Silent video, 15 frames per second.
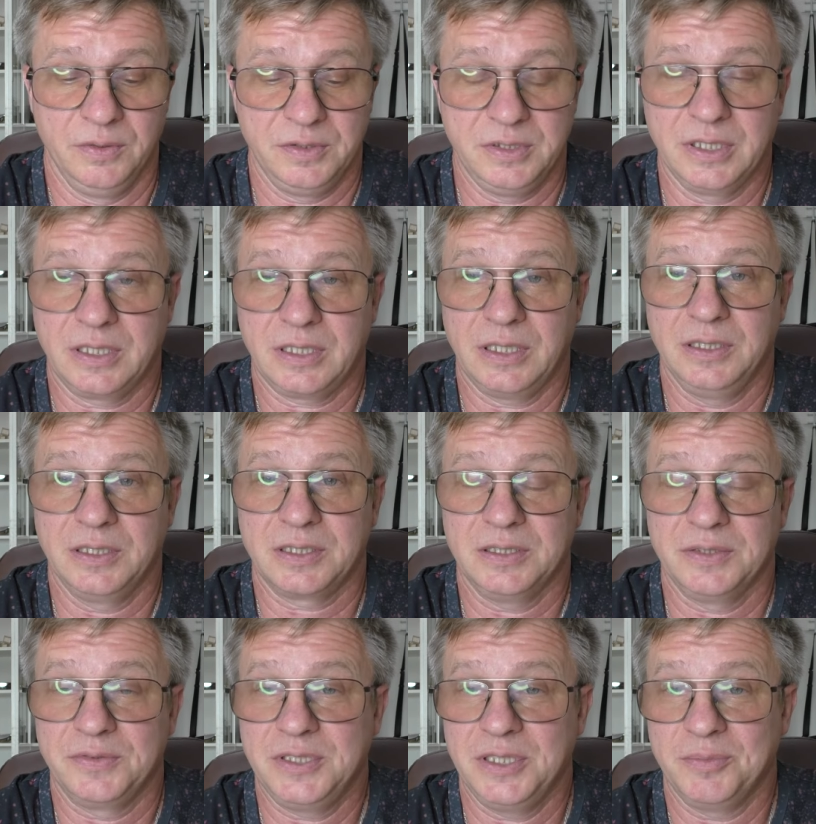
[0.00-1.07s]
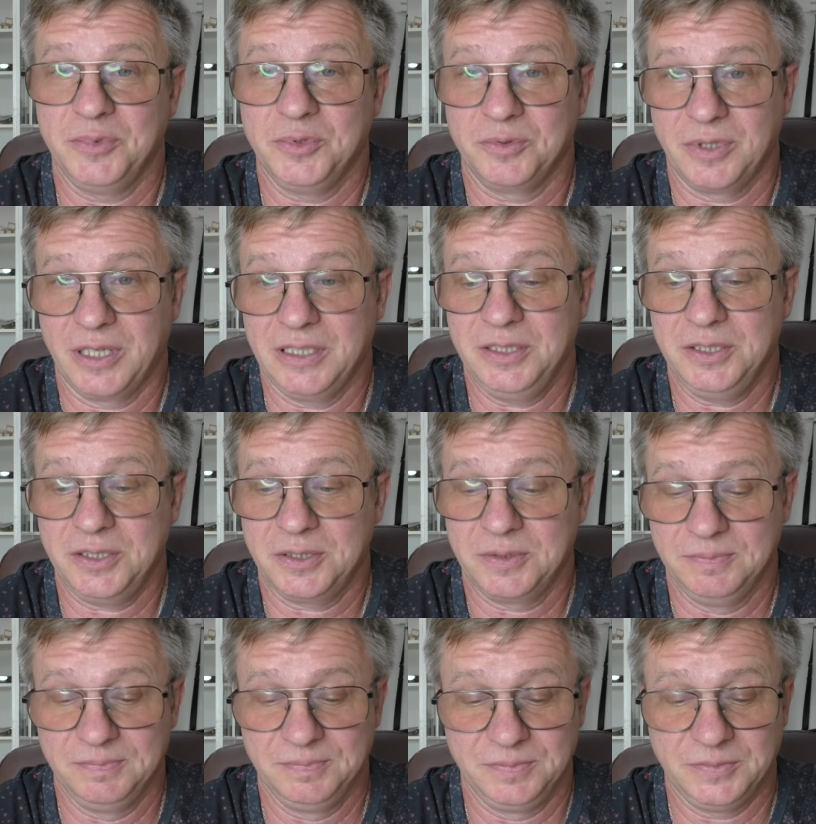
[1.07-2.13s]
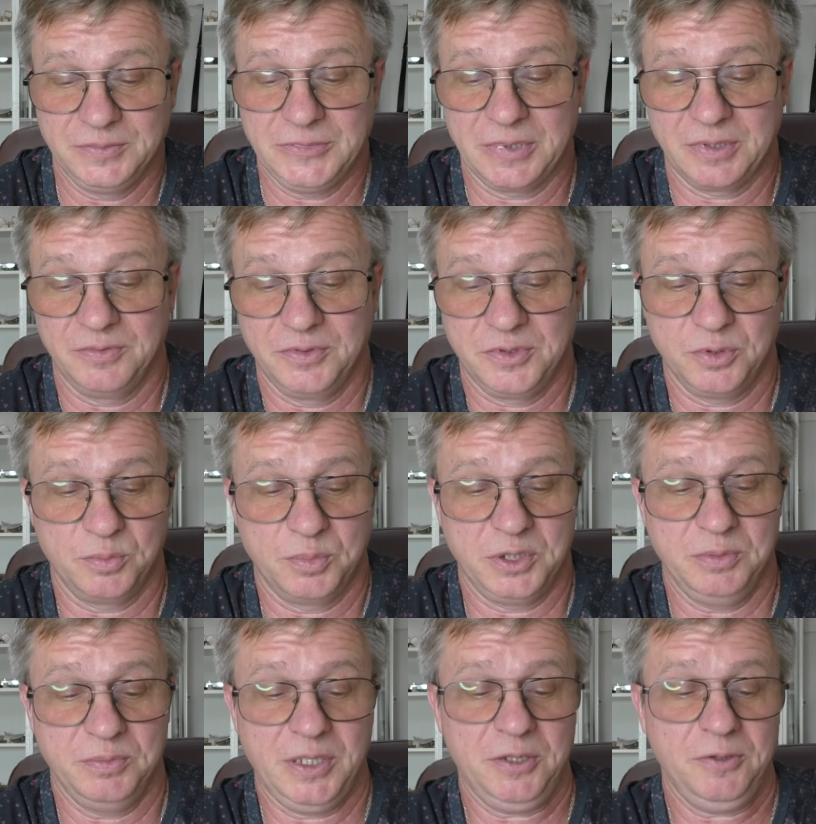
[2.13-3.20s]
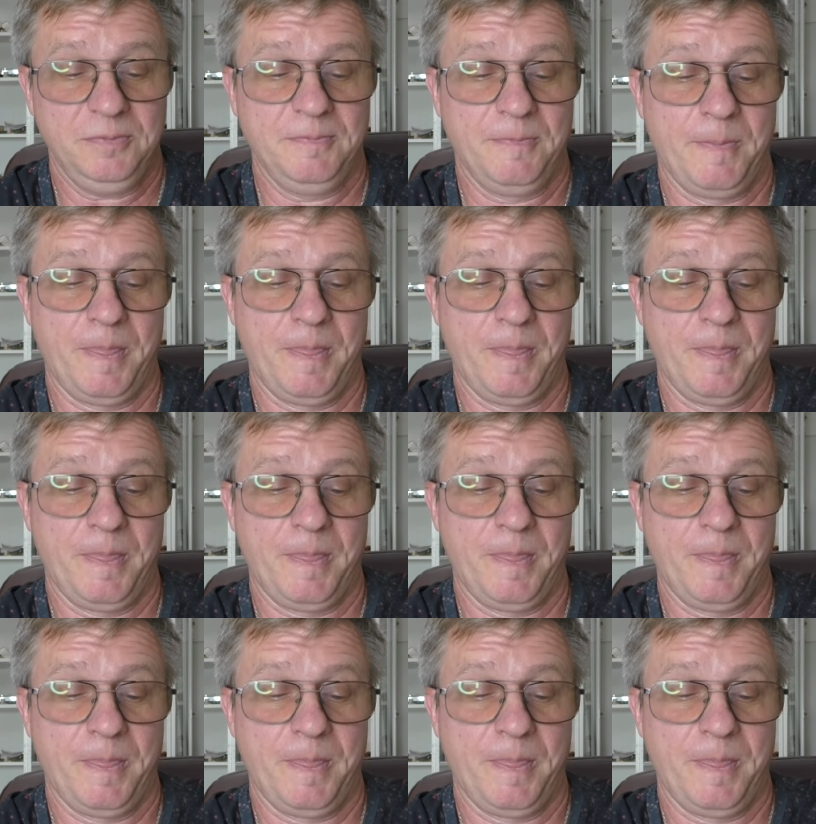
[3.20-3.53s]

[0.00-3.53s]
Всех, конечно, всем не угодишь. Я все понимаю.